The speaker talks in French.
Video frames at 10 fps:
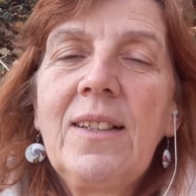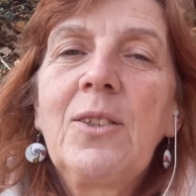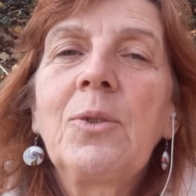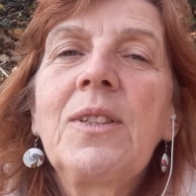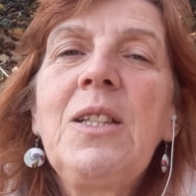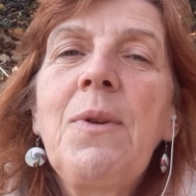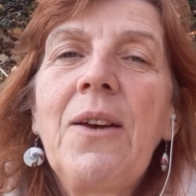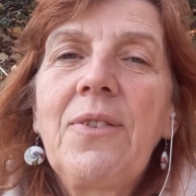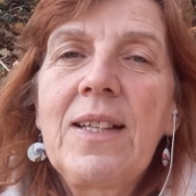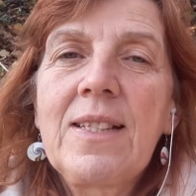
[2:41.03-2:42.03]
continuer
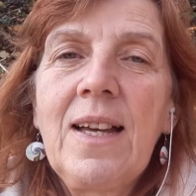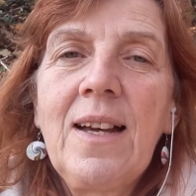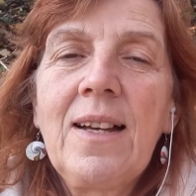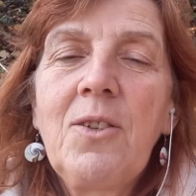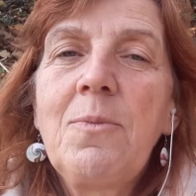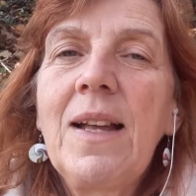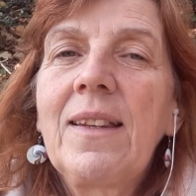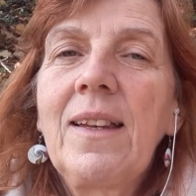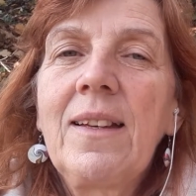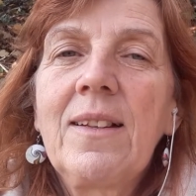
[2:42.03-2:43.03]
à faire ça le
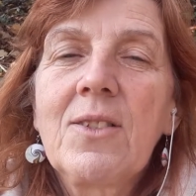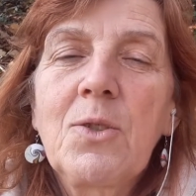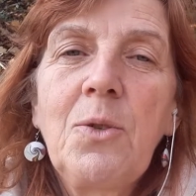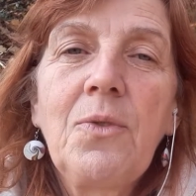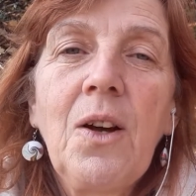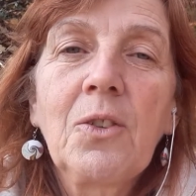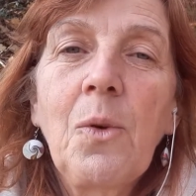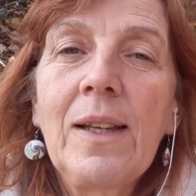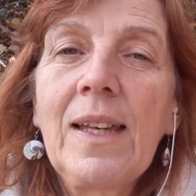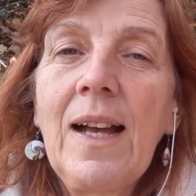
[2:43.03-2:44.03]
matin en se levant,
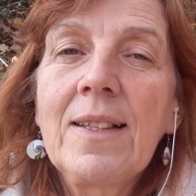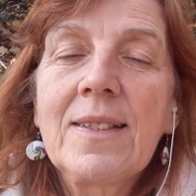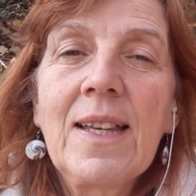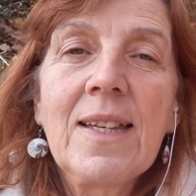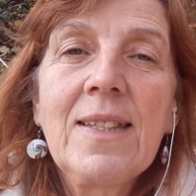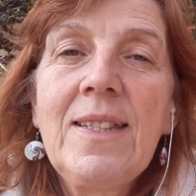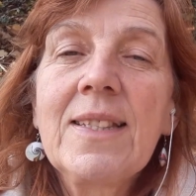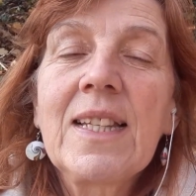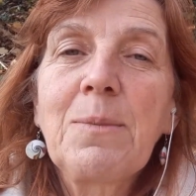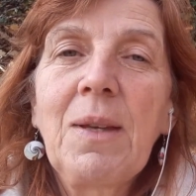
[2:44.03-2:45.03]
3, 4, 5,
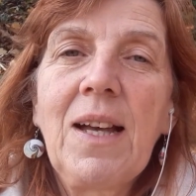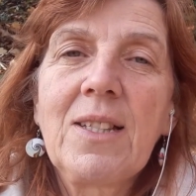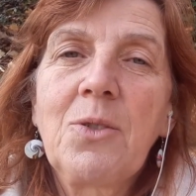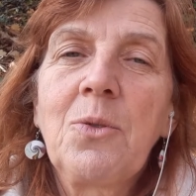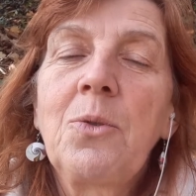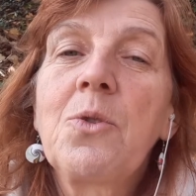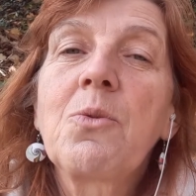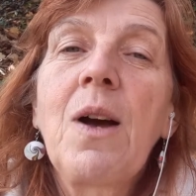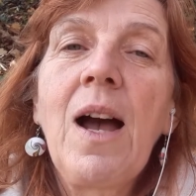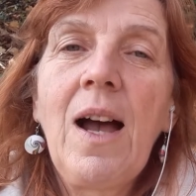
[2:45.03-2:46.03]
10 respirations, le
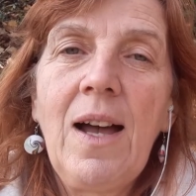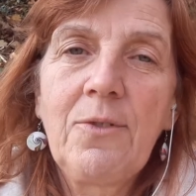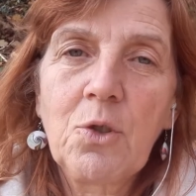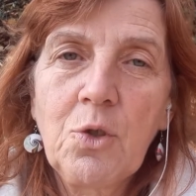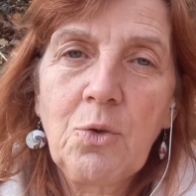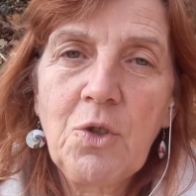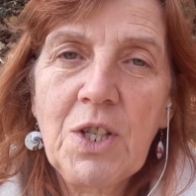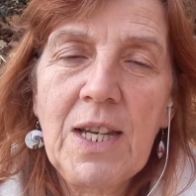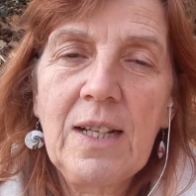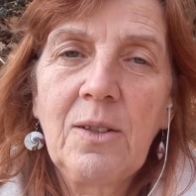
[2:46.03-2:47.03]
soir avant de se
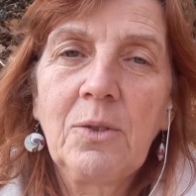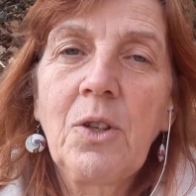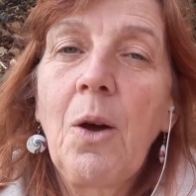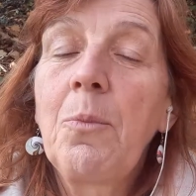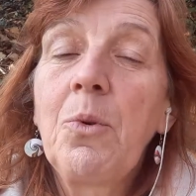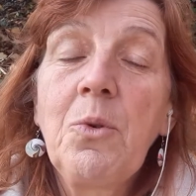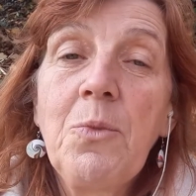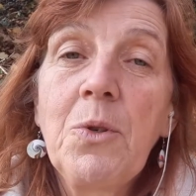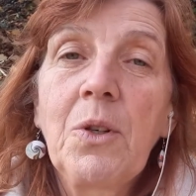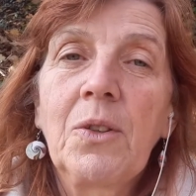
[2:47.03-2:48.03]
coucher. On dort beaucoup
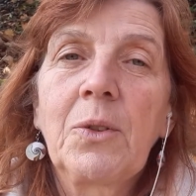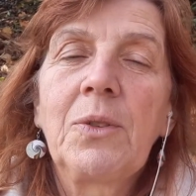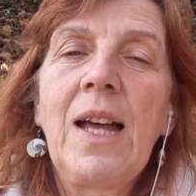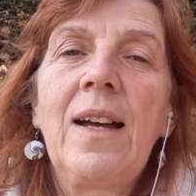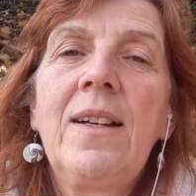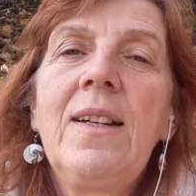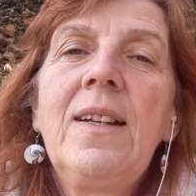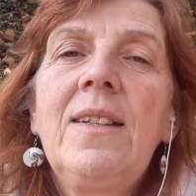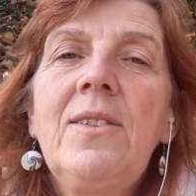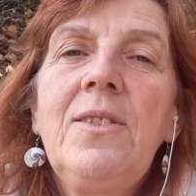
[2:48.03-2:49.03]
mieux quand on a
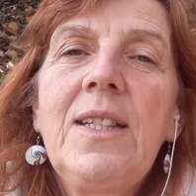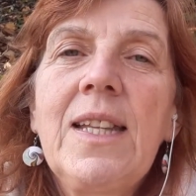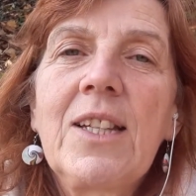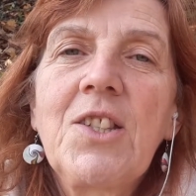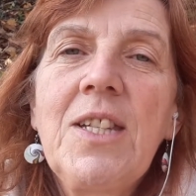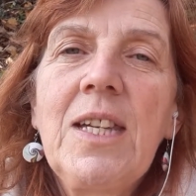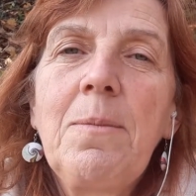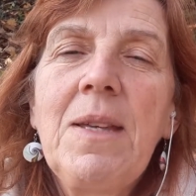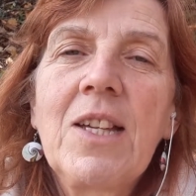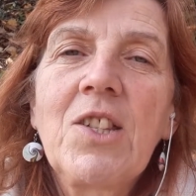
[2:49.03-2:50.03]
une énergie qui est
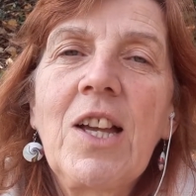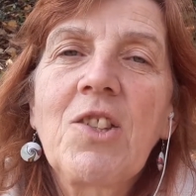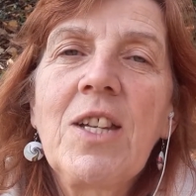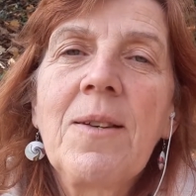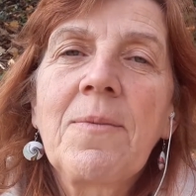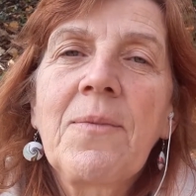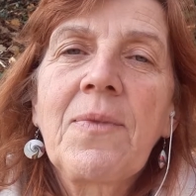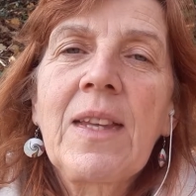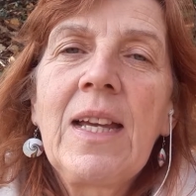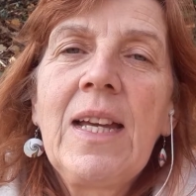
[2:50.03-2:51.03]
bien chargée.
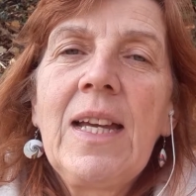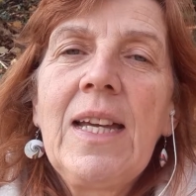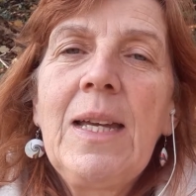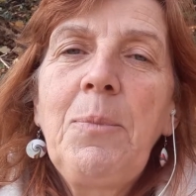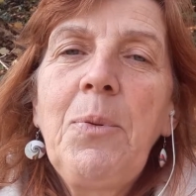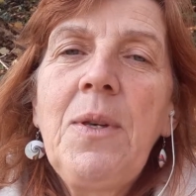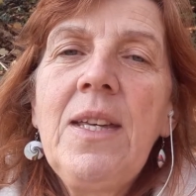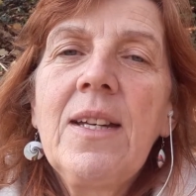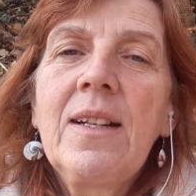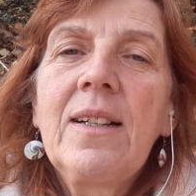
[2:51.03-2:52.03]
Et
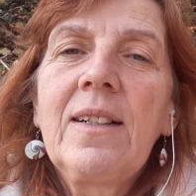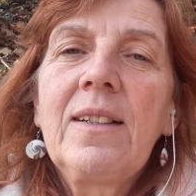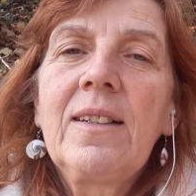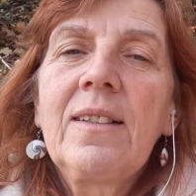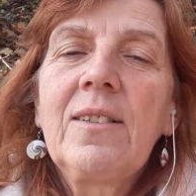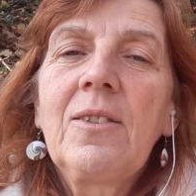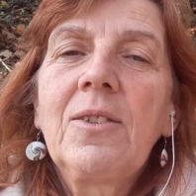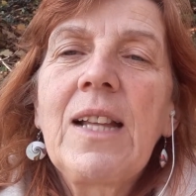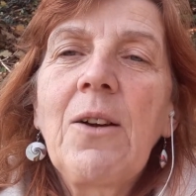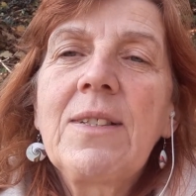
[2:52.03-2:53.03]
puis, euh,
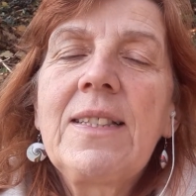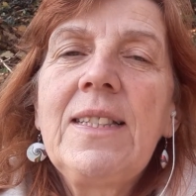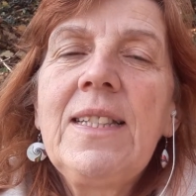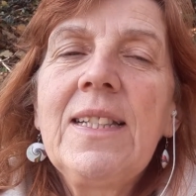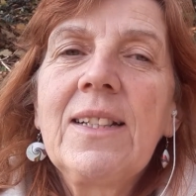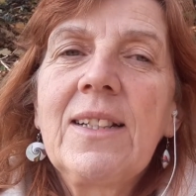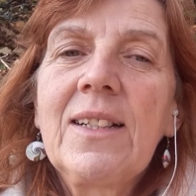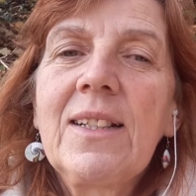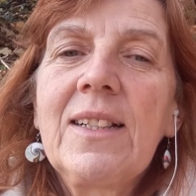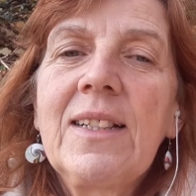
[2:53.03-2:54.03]
on a aussi
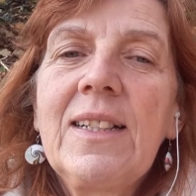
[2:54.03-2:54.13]
euh,